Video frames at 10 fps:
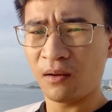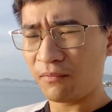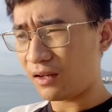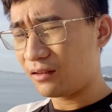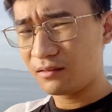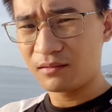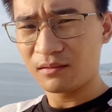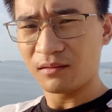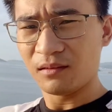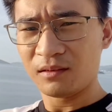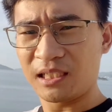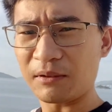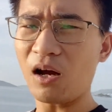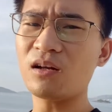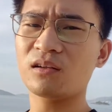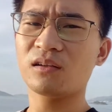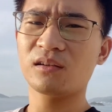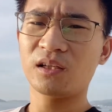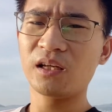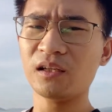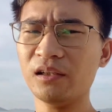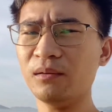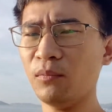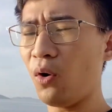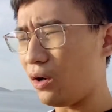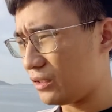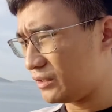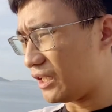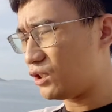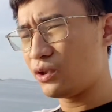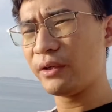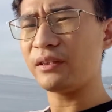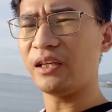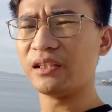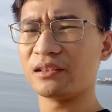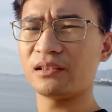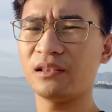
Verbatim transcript: Và sau đó thì người mua sẽ chuyển tiền.